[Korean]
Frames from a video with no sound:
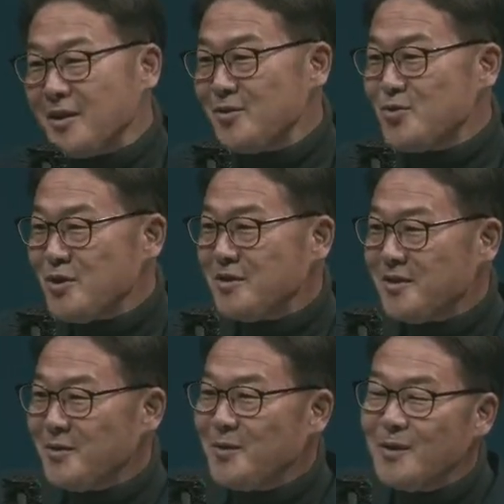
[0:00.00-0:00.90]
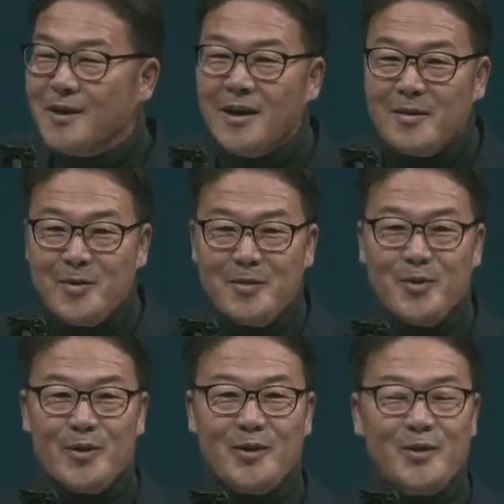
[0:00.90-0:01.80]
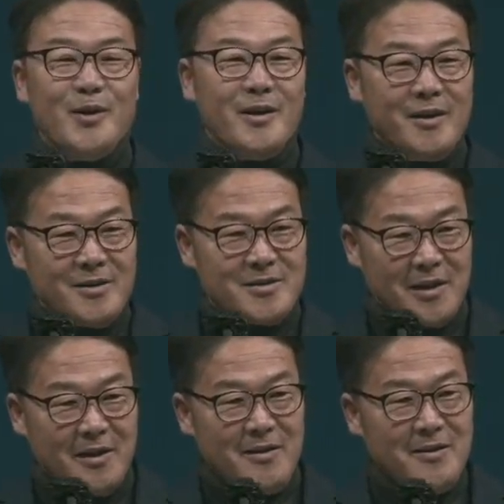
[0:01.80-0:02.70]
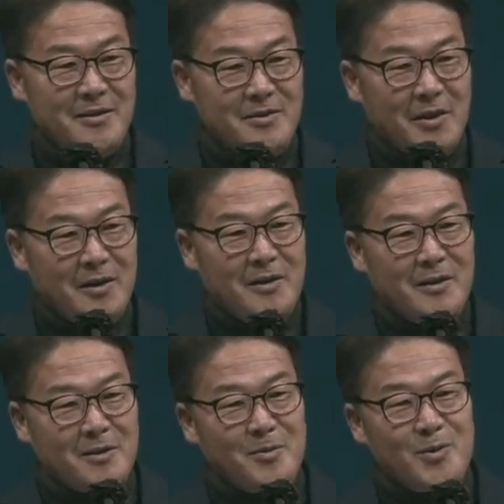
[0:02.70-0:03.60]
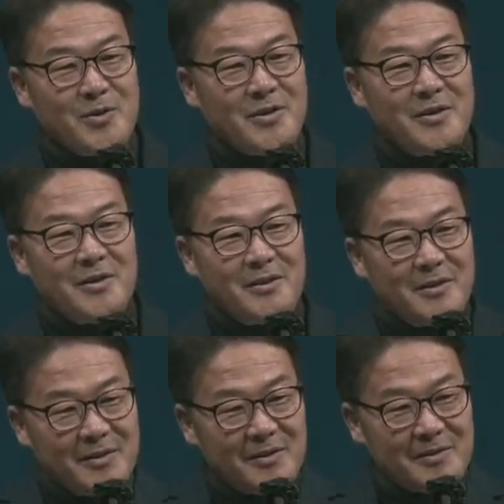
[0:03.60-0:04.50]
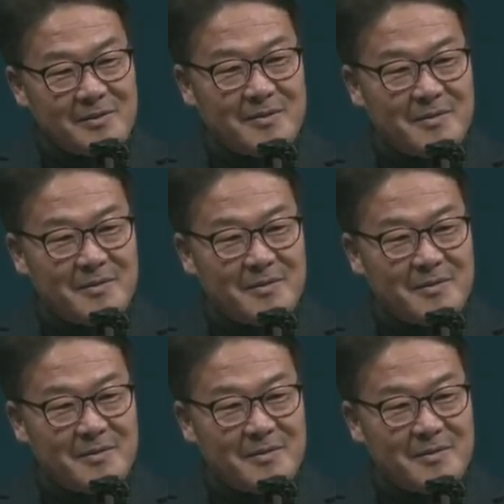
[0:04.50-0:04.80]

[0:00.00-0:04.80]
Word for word: 이렇게 해주셔야 돼요. 한번 해볼게요. 잘 살아보세.